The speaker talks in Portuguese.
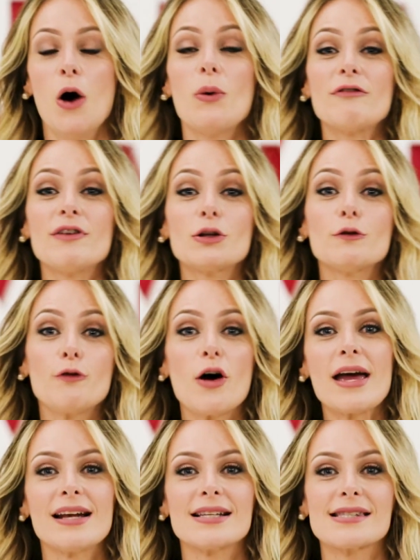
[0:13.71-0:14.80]
O evento
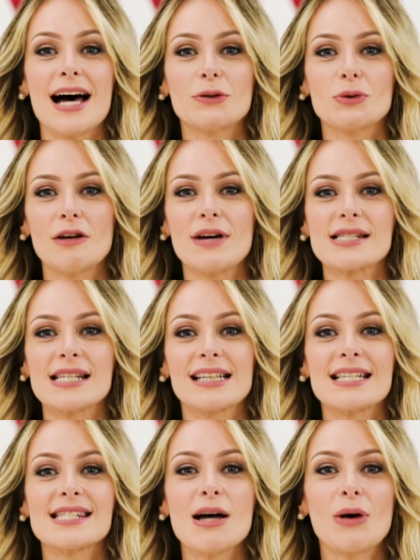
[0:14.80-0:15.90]
foi realizado na
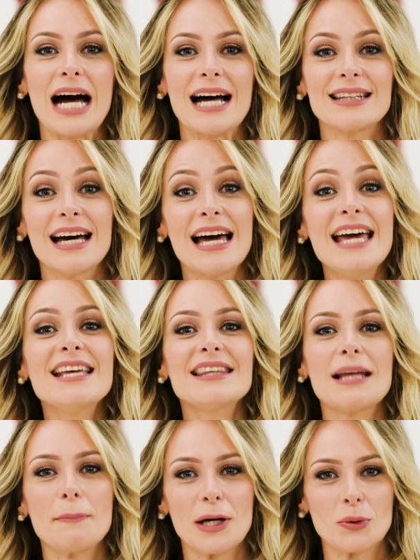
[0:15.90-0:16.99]
Fazenda Salgada, em
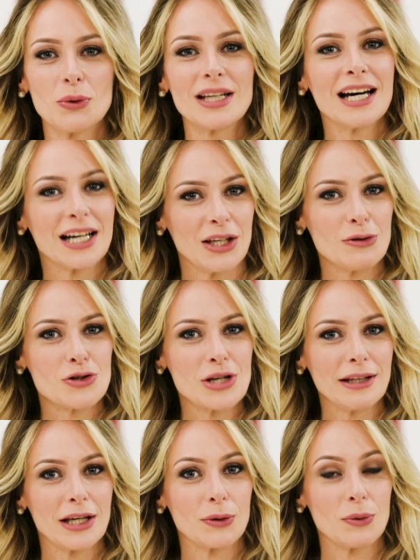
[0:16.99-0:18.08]
Itaperuna, Rio de
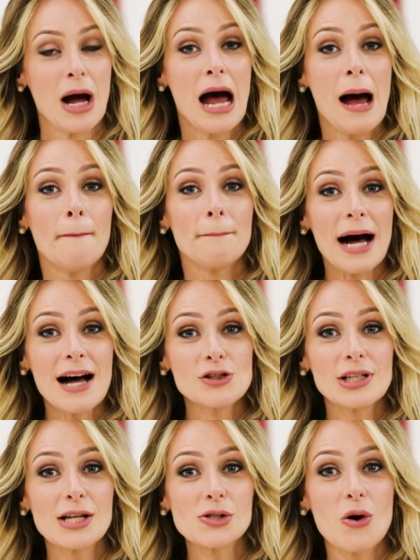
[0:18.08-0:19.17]
Janeiro.
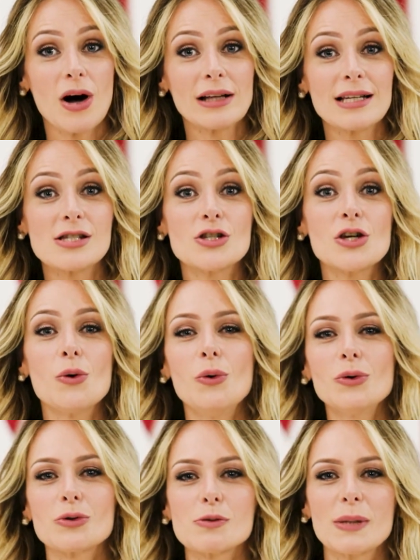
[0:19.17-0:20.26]
Parte das cotas de
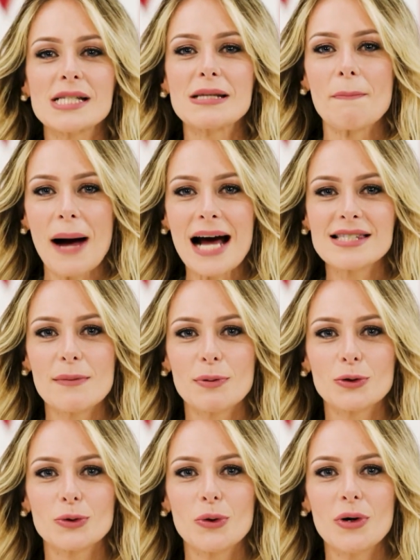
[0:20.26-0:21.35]
um dos principais
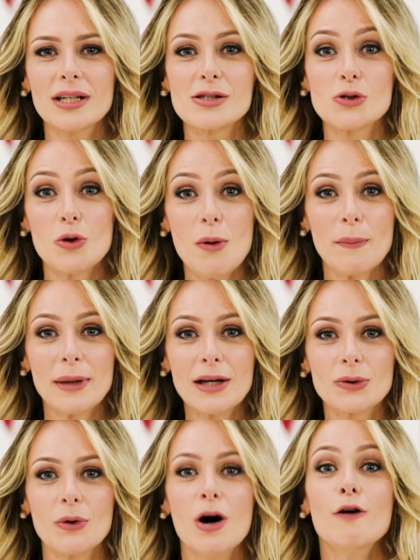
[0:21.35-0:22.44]
reprodutores do
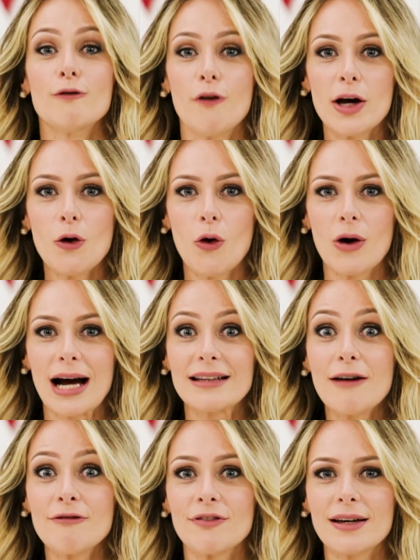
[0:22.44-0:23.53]
momento foi
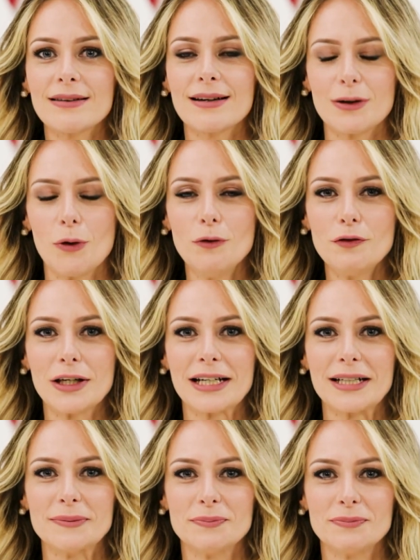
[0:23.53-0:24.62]
colocada à venda.
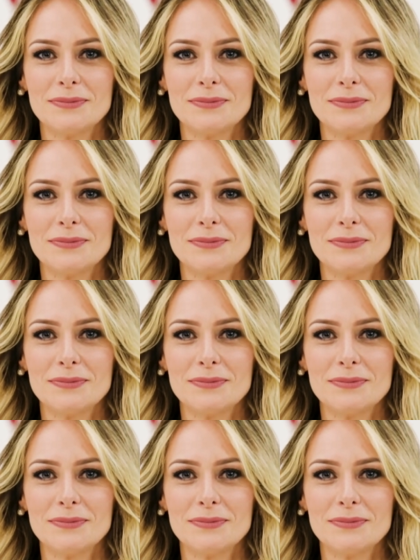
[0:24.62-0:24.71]
Confira.